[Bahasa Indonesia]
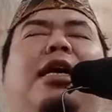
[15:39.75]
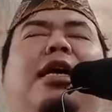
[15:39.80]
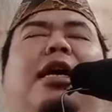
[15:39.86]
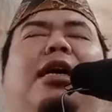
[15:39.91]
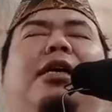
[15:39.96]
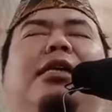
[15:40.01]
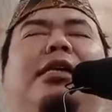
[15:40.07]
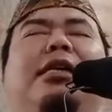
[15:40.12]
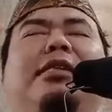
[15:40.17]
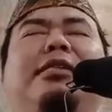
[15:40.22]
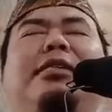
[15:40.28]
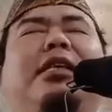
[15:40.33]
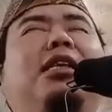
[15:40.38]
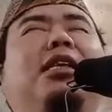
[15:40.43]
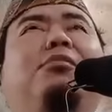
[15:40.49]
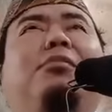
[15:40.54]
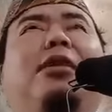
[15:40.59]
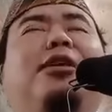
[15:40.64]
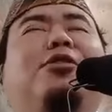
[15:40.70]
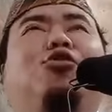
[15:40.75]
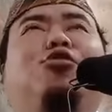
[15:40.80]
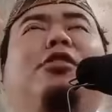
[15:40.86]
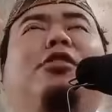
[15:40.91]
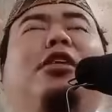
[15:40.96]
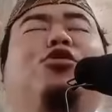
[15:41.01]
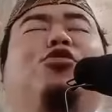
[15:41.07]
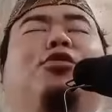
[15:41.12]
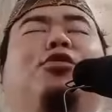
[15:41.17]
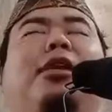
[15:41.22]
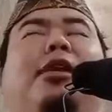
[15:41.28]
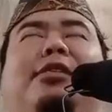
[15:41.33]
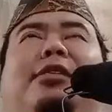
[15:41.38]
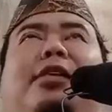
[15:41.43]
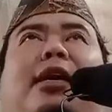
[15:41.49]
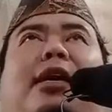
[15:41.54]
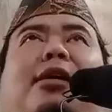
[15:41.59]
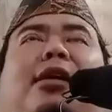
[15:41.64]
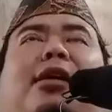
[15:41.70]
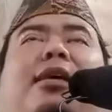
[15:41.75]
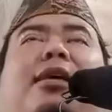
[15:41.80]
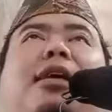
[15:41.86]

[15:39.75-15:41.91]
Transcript: cahaya di sini maksudnya juga cahaya